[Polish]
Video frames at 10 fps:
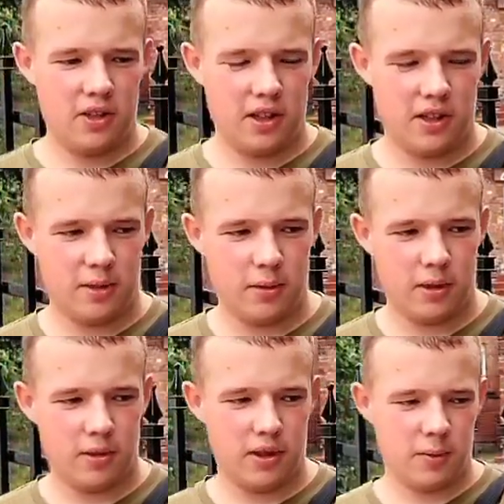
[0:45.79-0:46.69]
dzięki czemu
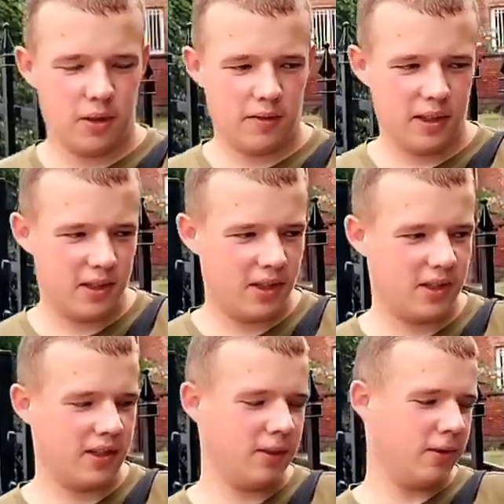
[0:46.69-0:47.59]
udało się
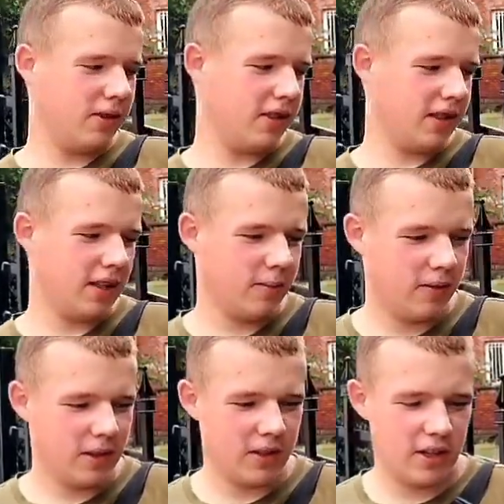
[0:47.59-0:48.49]
zbudować, znajdując się za
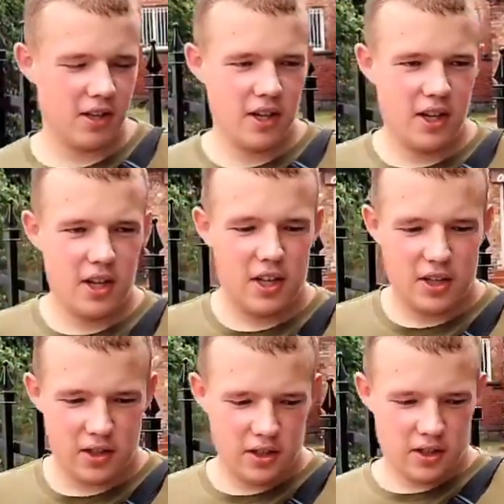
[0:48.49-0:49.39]
nami właśnie
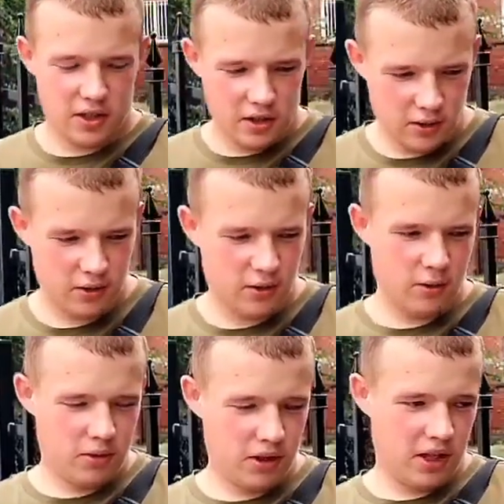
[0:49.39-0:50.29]
e,
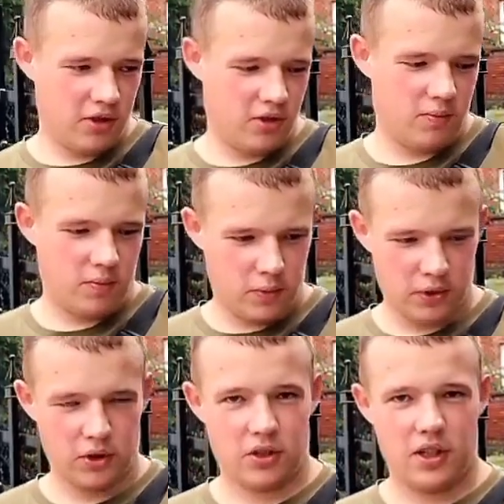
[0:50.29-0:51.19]
kościół, czy też
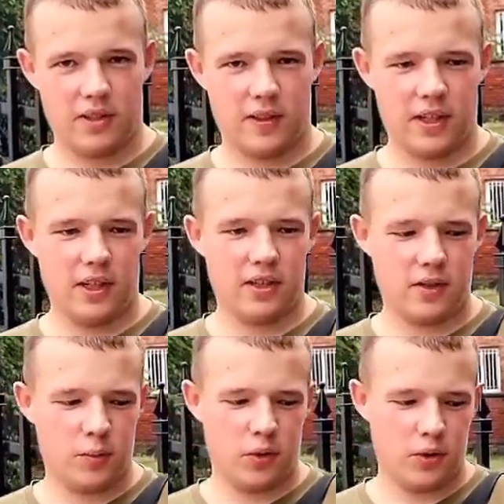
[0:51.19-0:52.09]
potocznie zwany
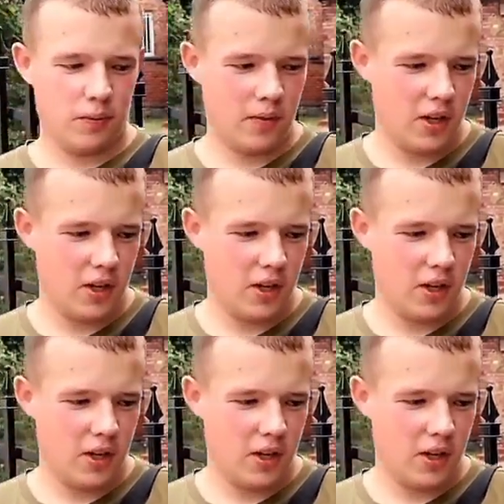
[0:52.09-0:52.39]
zbór.